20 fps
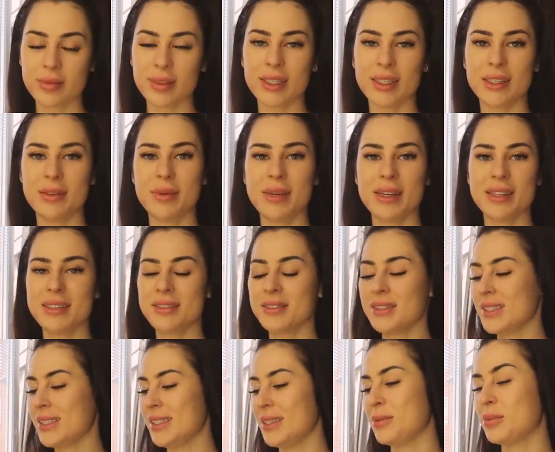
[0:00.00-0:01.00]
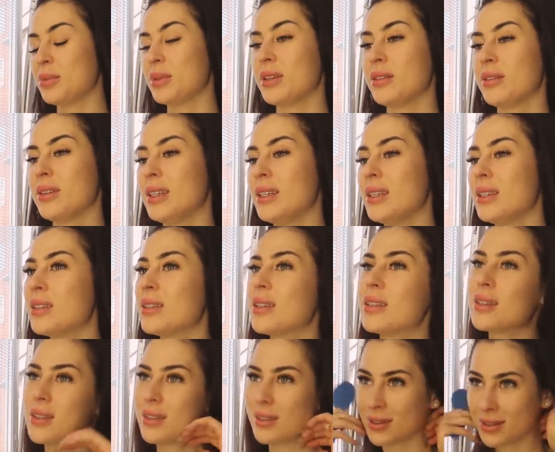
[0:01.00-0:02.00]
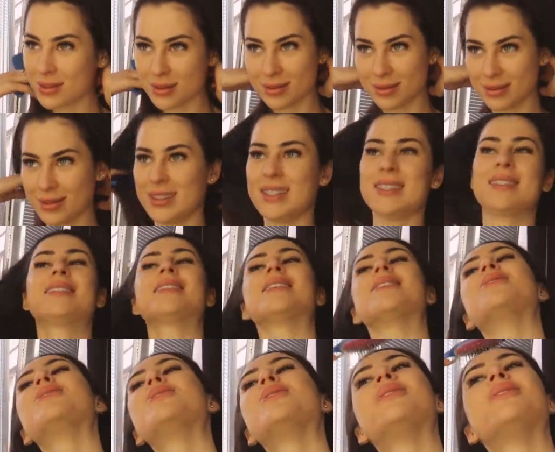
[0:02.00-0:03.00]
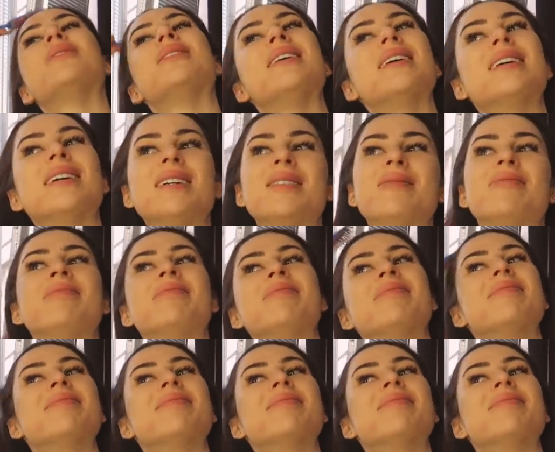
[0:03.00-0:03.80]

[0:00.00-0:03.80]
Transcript: Ребята, всем привет! Я знаю, что я